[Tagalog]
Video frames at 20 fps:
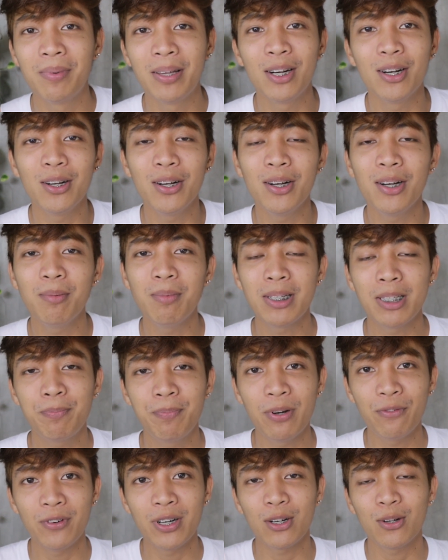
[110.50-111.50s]
Pero mas
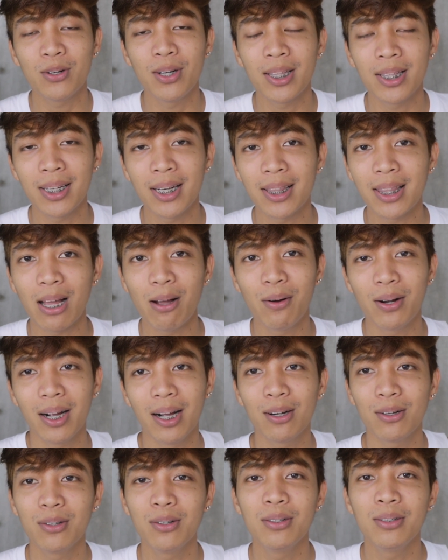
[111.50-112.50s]
prefer ko na tinatawag
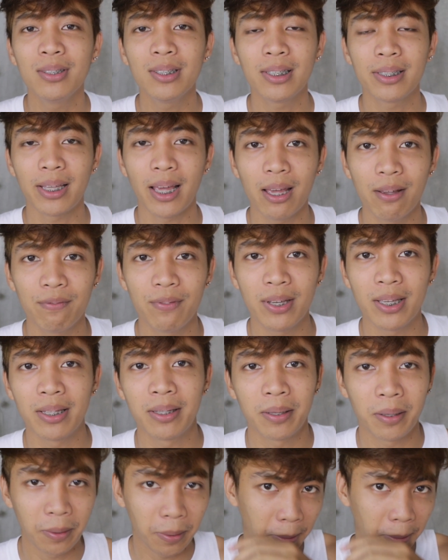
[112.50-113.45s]
akong Kevin.